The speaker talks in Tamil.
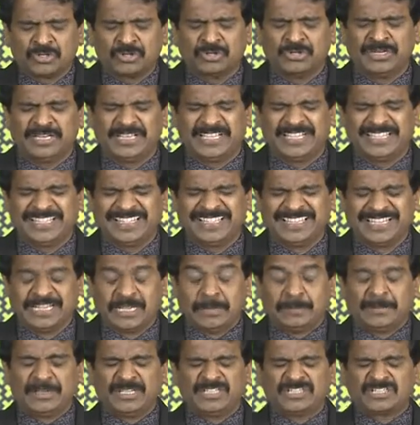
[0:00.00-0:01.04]
சொல்லி
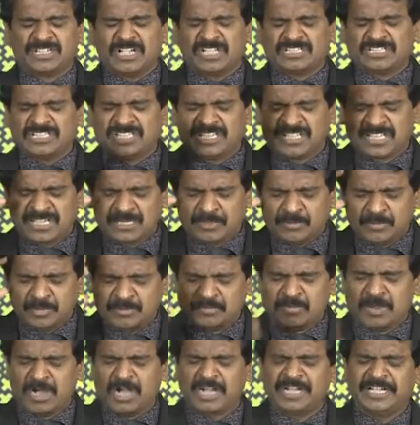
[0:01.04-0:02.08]
பிசாசிக்கு
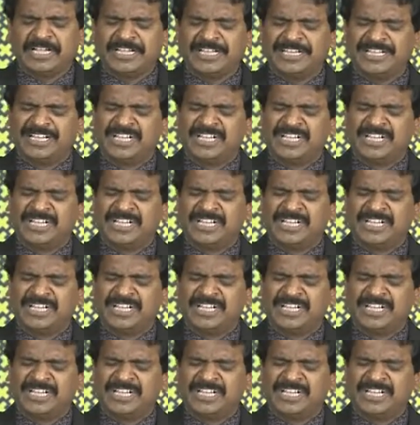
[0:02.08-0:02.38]
முன்பாக